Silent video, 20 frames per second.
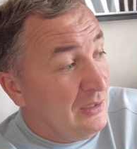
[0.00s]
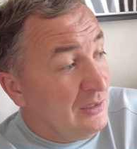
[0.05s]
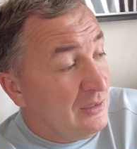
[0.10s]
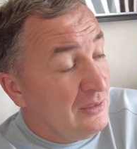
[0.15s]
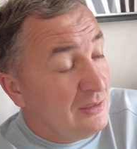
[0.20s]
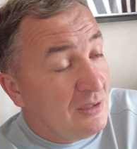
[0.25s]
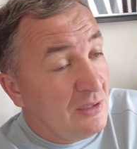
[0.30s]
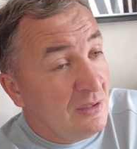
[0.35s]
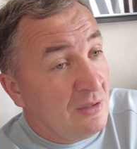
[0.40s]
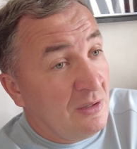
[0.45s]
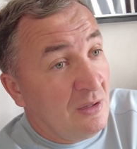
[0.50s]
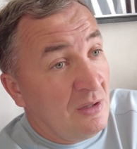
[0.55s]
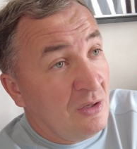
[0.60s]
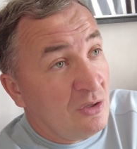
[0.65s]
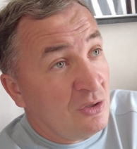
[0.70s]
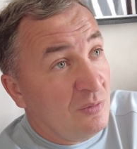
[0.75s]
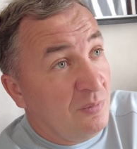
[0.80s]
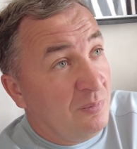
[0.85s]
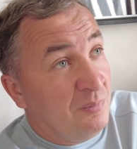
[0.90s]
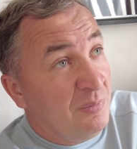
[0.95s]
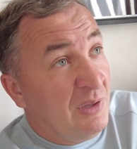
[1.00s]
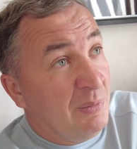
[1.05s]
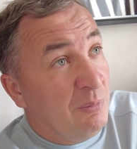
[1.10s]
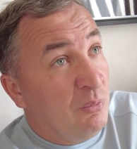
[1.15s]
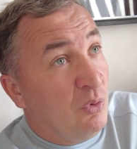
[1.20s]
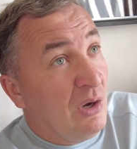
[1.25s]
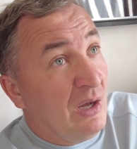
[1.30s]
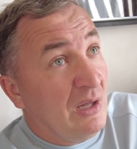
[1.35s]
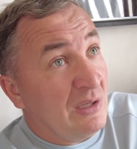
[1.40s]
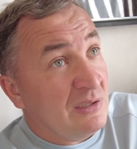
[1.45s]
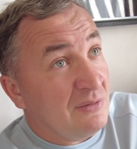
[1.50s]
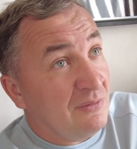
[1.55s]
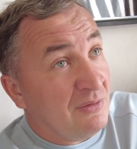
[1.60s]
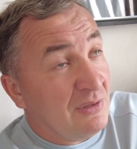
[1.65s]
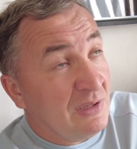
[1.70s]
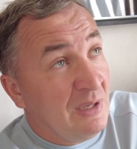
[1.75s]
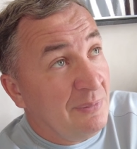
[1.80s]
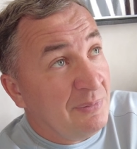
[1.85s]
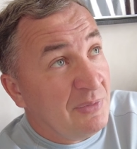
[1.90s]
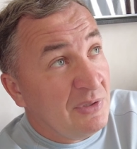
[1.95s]
если ты даже набухался в
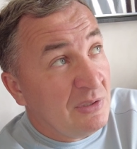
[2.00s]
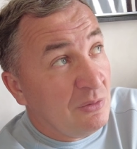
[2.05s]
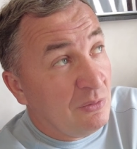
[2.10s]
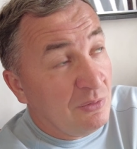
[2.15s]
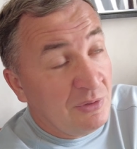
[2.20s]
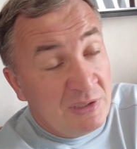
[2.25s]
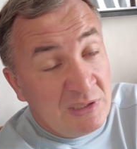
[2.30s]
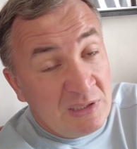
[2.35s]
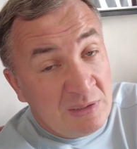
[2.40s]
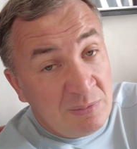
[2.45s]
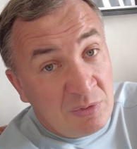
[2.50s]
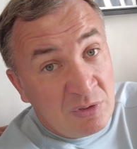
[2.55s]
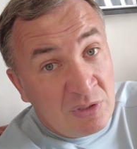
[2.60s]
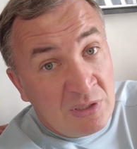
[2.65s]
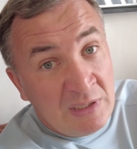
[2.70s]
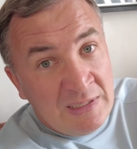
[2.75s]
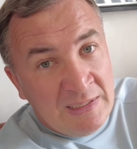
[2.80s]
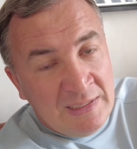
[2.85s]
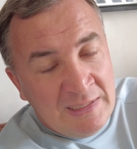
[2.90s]
хлам, ты все равно не снимешь.